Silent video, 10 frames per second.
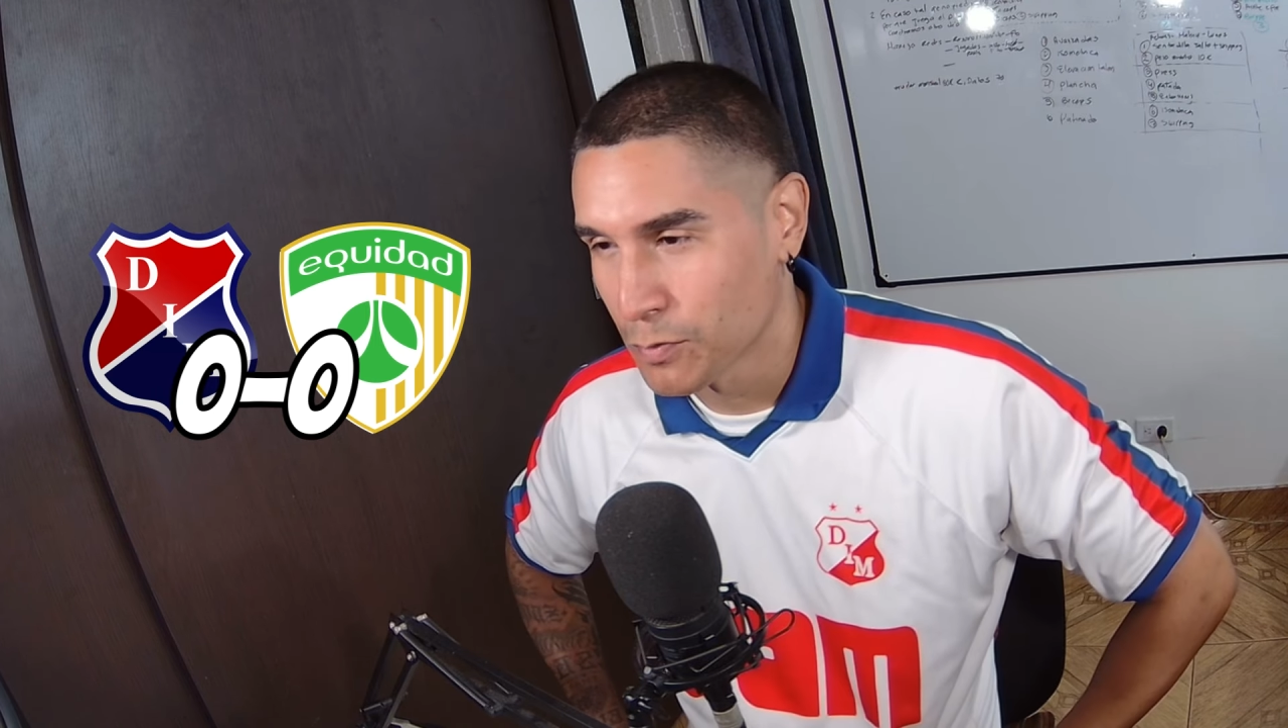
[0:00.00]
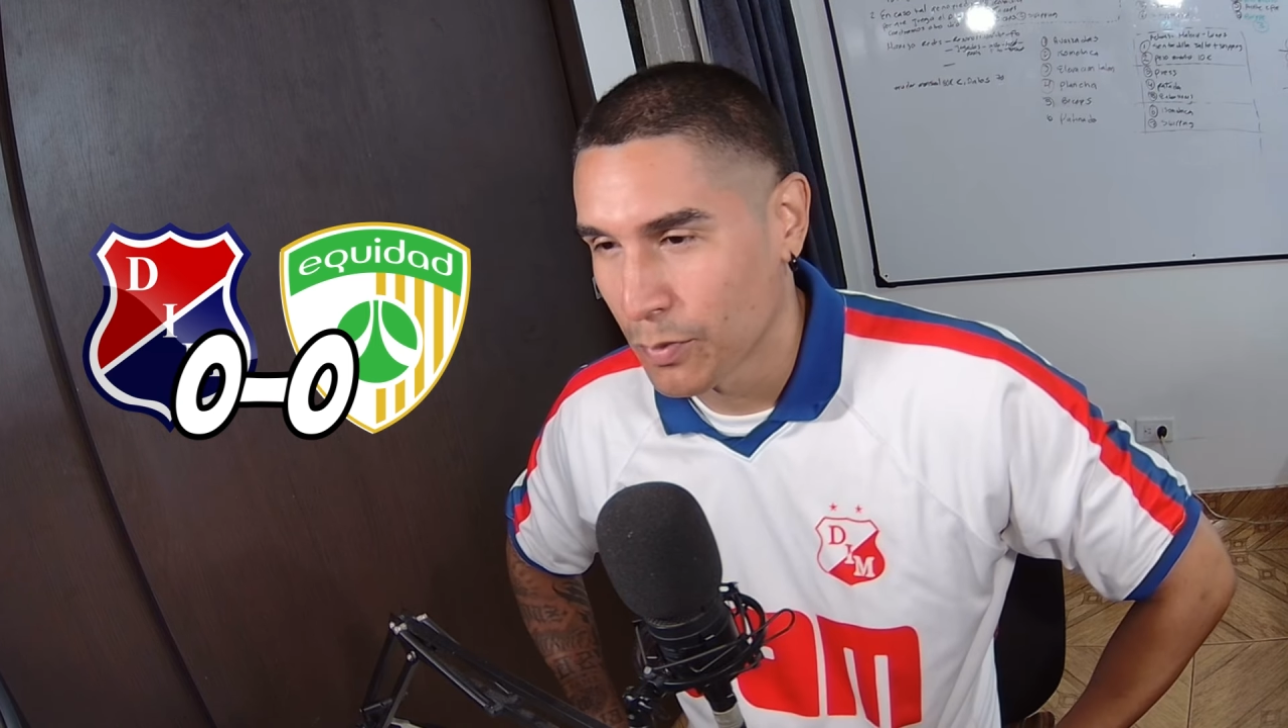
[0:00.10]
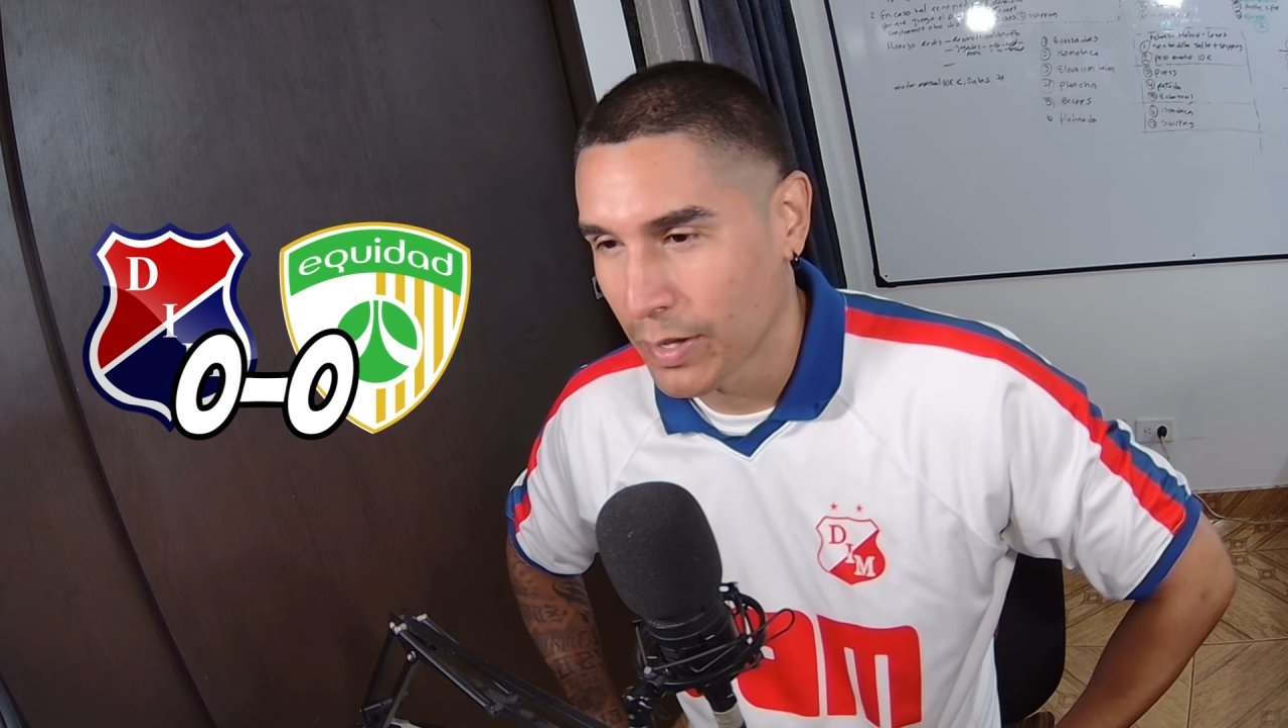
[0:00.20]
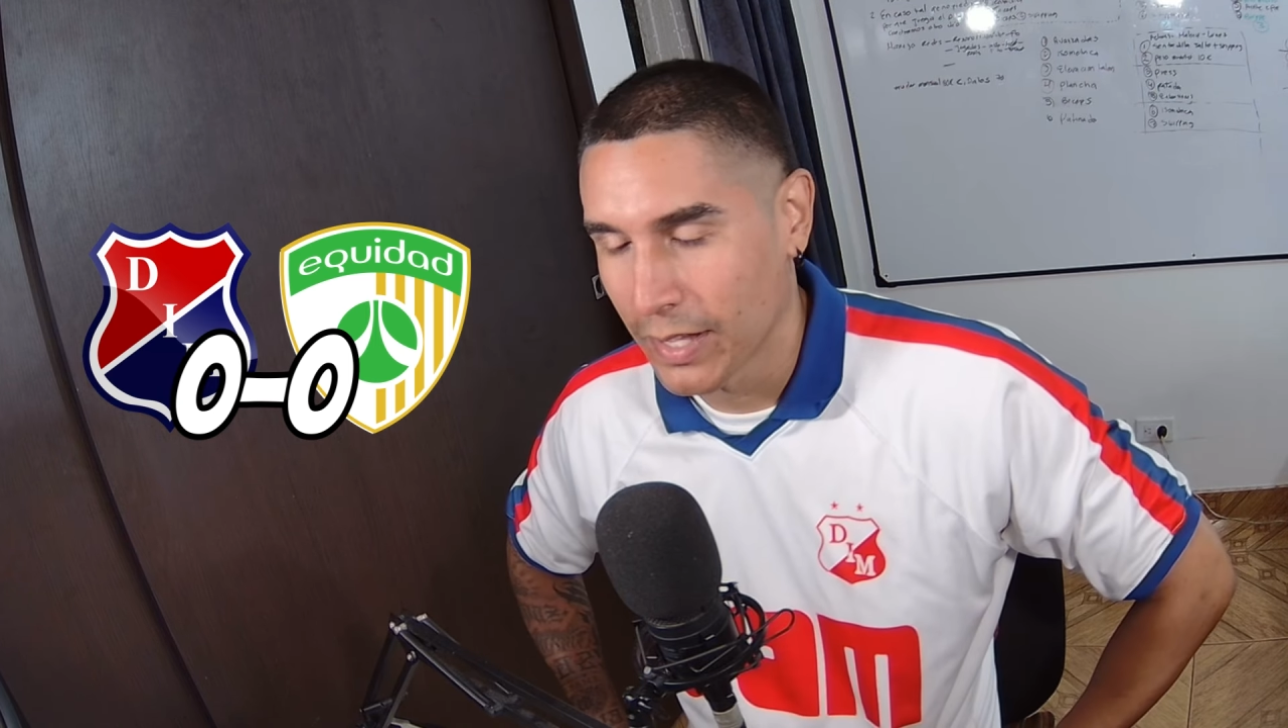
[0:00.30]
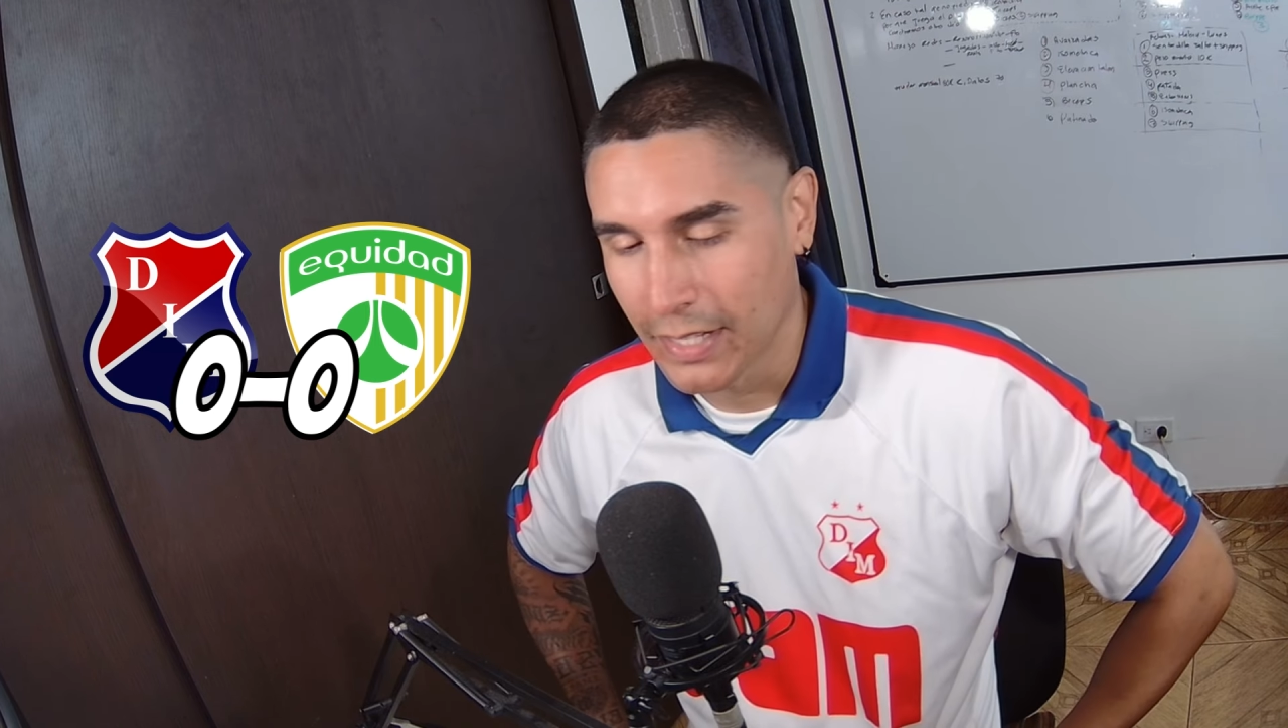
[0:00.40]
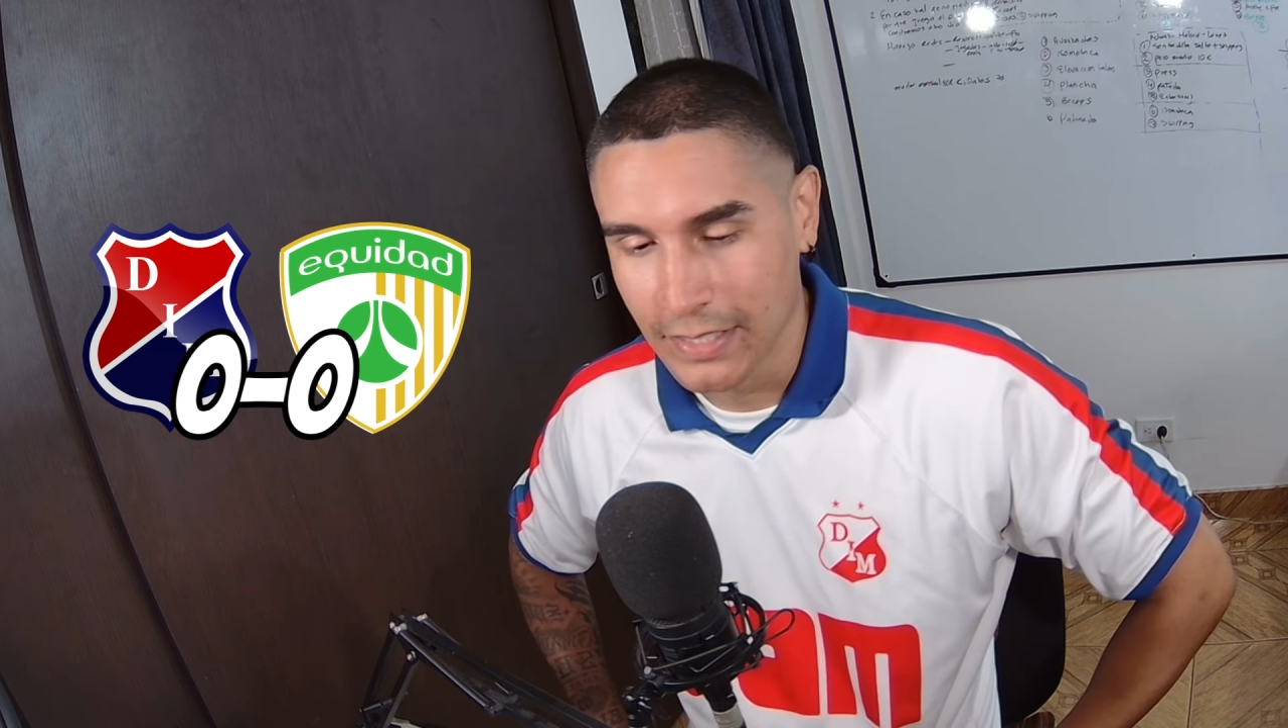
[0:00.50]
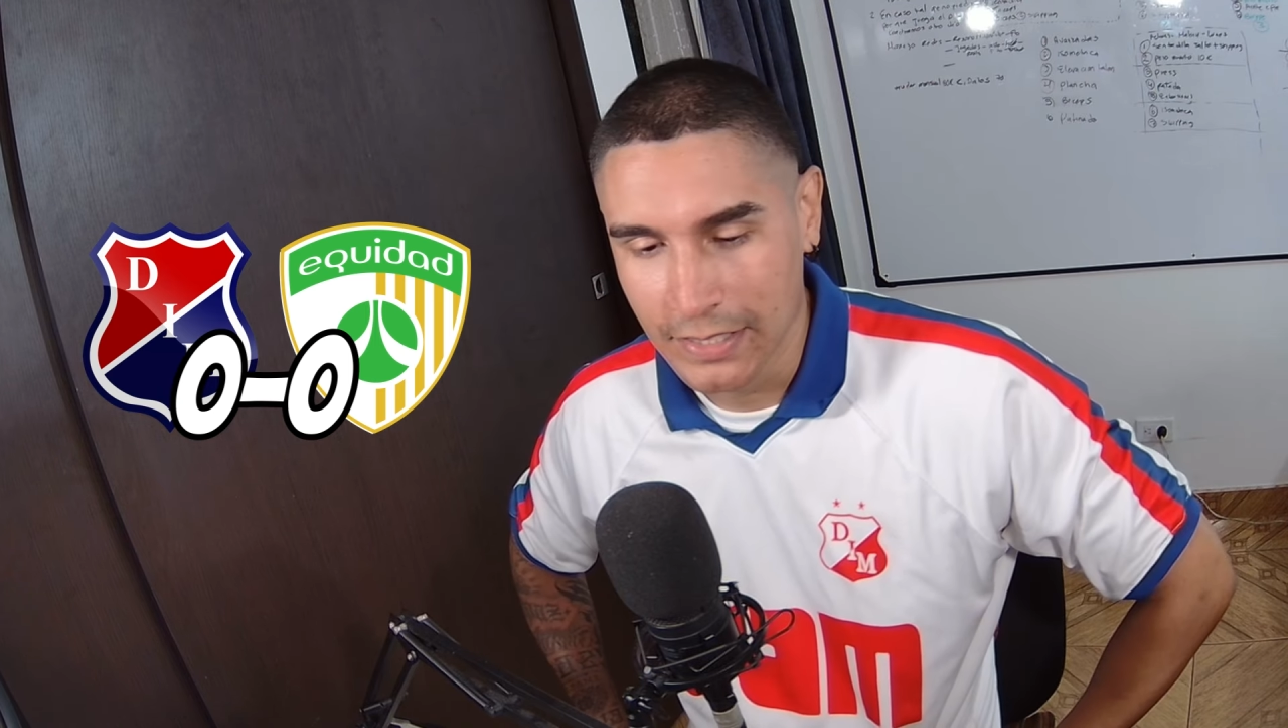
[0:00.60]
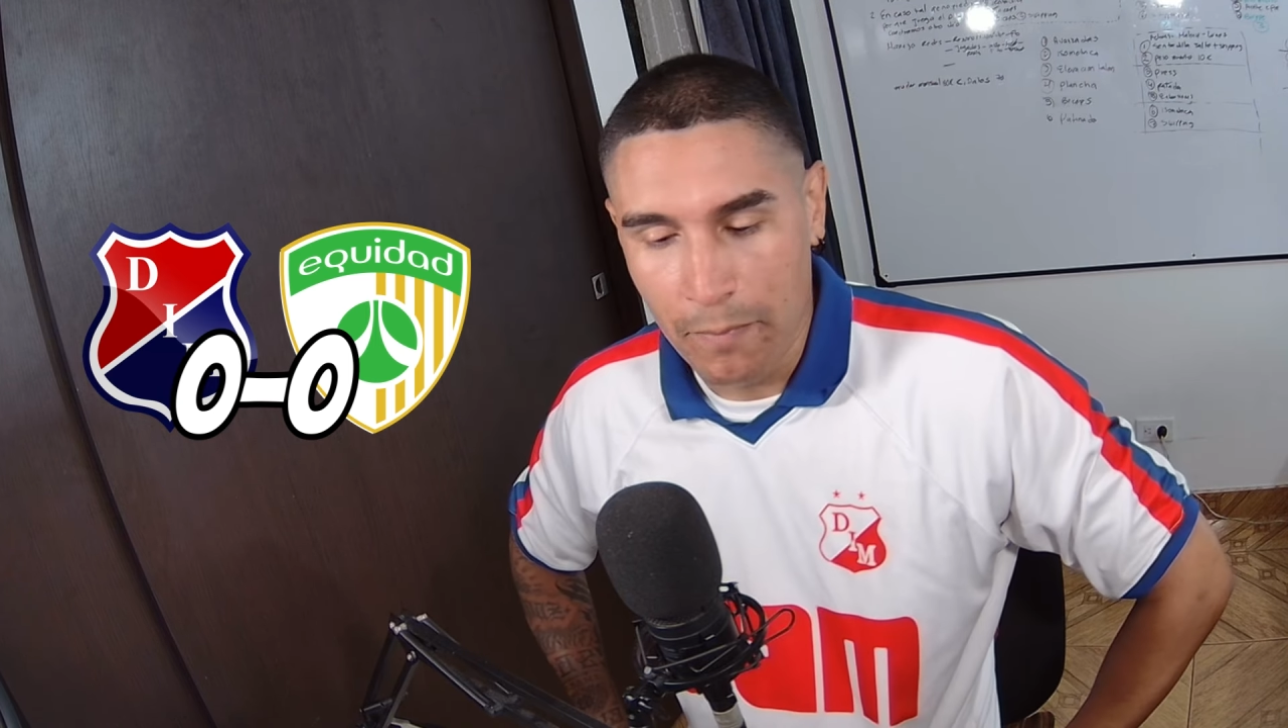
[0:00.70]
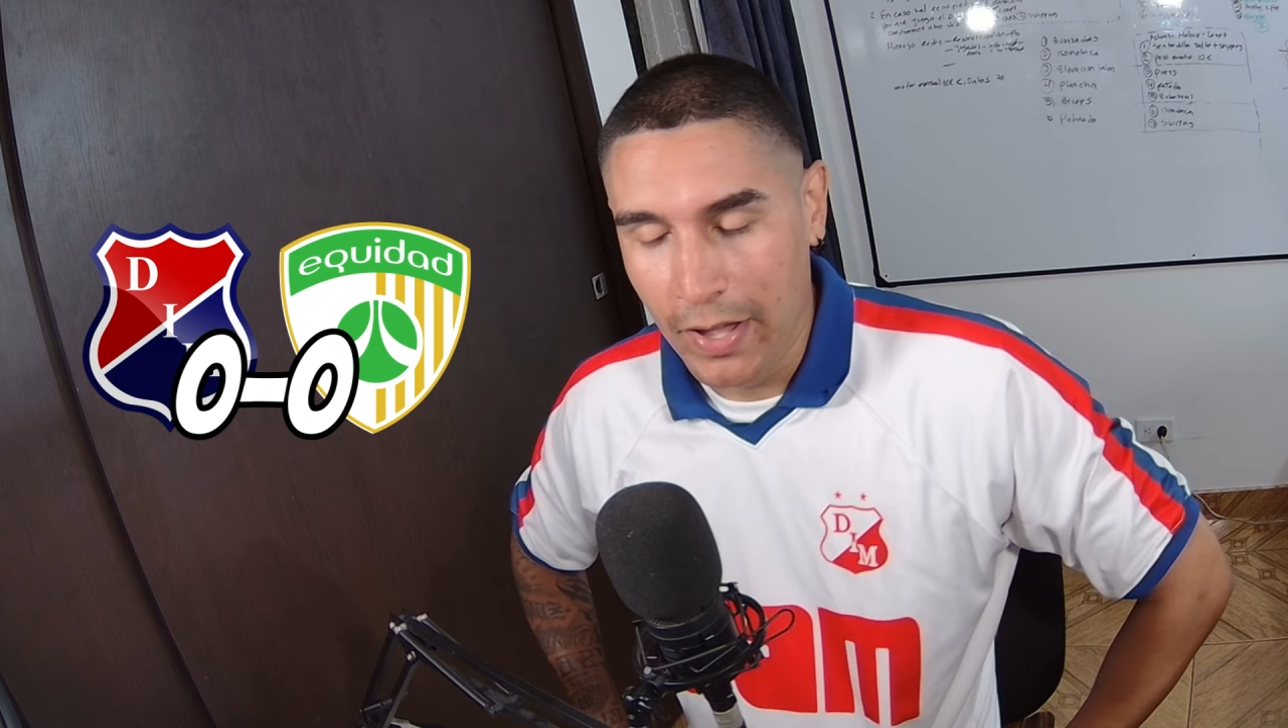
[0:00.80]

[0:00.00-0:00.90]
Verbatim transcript: pues?